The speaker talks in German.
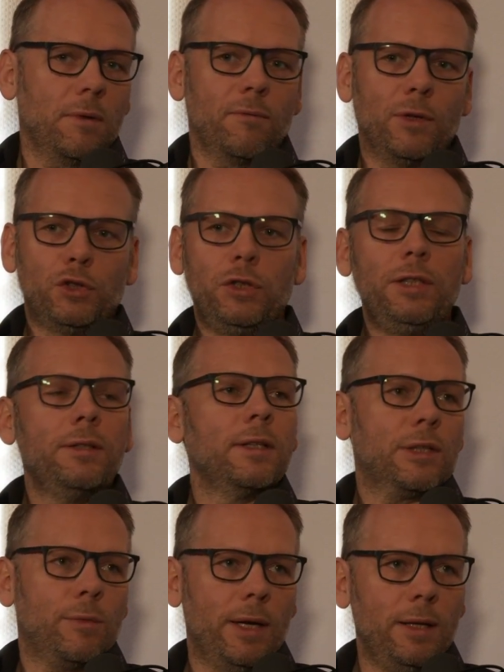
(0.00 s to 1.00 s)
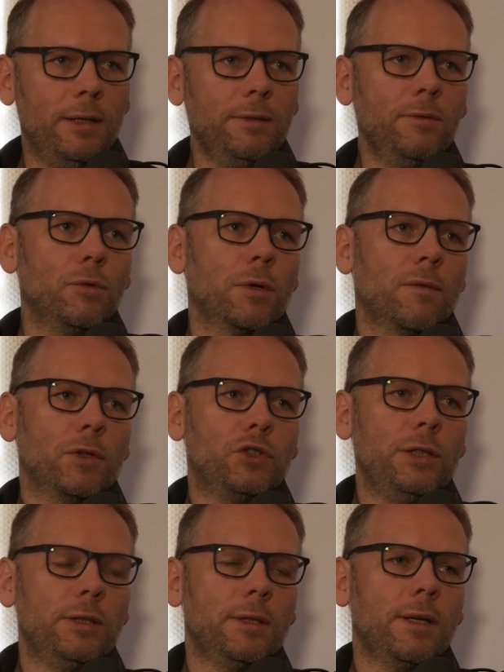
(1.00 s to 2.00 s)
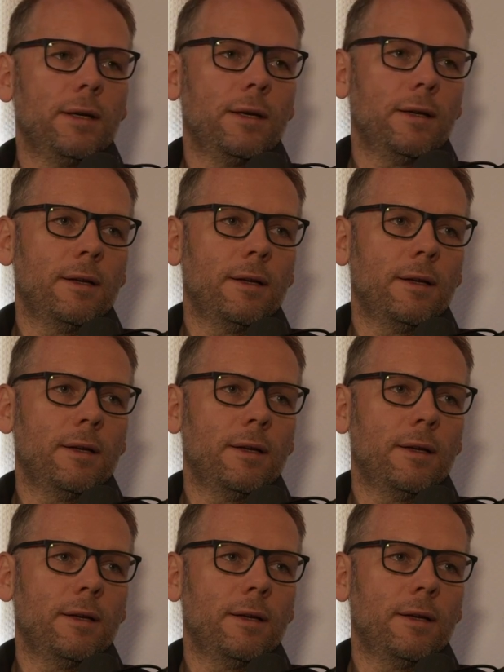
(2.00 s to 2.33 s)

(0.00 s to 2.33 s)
verschiedene Quellen oder verschiedene,